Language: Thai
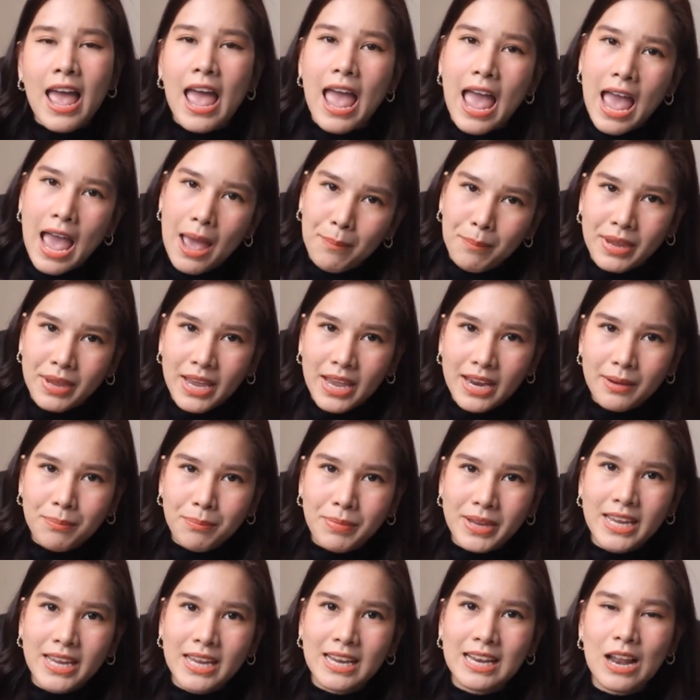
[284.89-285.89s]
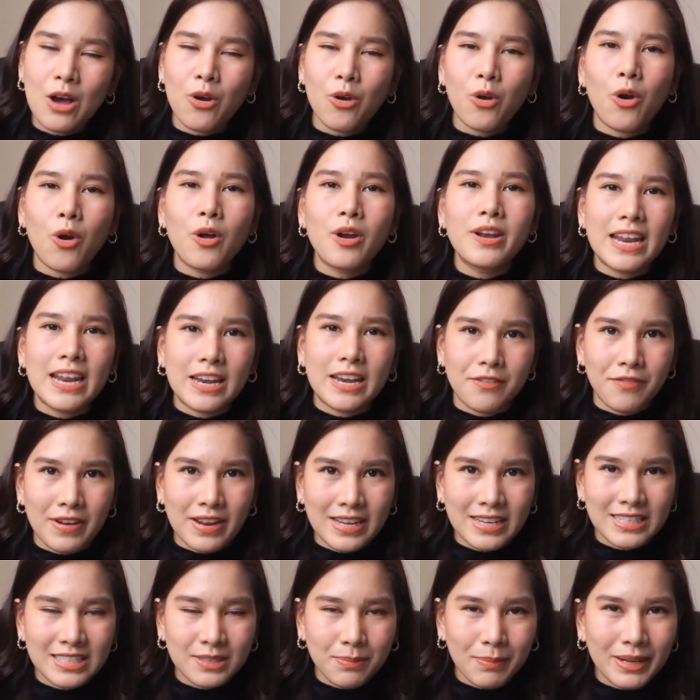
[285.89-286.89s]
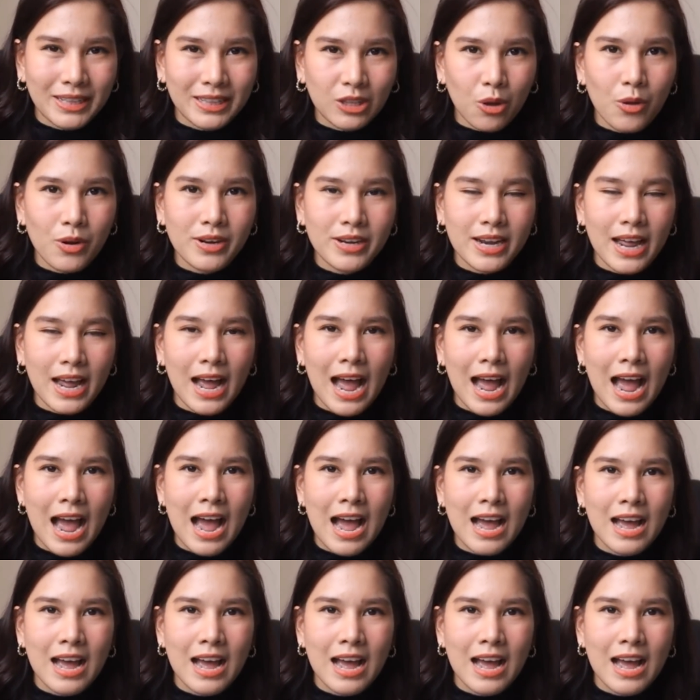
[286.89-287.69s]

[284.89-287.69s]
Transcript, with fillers: Airbnb แล้วก็ Netflix เป็นต้นนะคะ